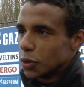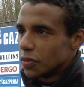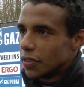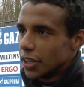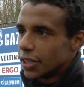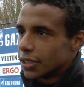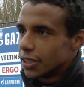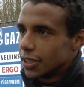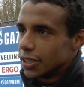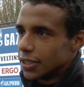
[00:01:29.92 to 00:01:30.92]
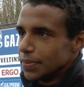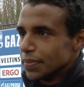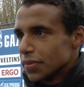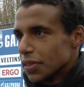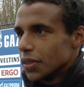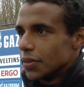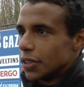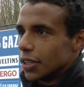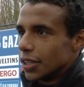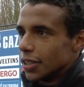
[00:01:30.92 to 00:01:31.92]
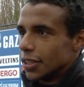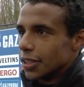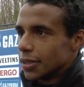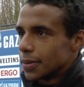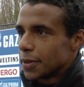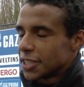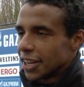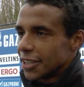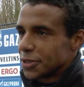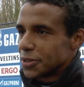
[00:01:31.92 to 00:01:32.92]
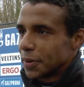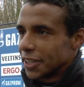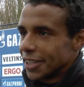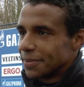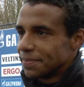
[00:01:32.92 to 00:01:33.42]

guten Weg, äh, wieder äh, bessere Leistung zu bringen. Ja.